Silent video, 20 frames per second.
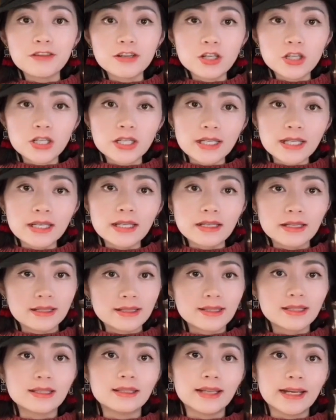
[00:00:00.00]
分之一，
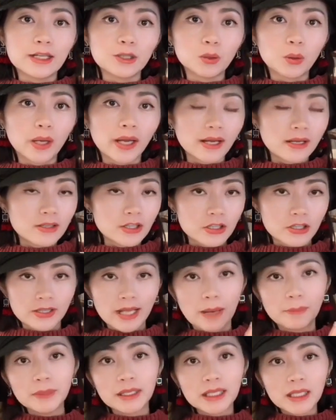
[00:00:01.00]
以此类推。这是
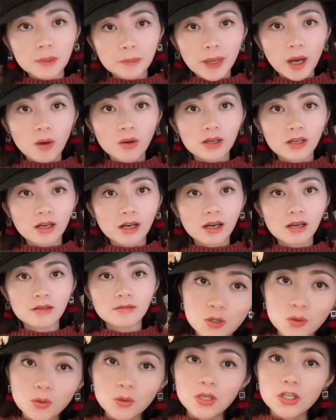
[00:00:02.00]
他们的一个表格。
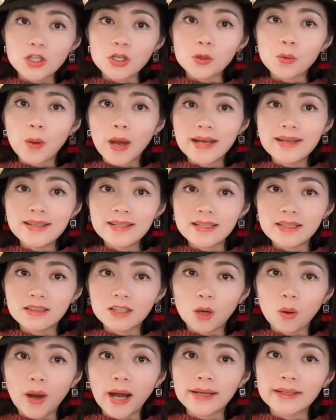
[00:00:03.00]
嗯，如果是圆形
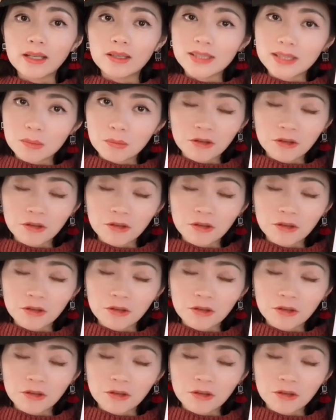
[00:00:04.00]
的话，要怎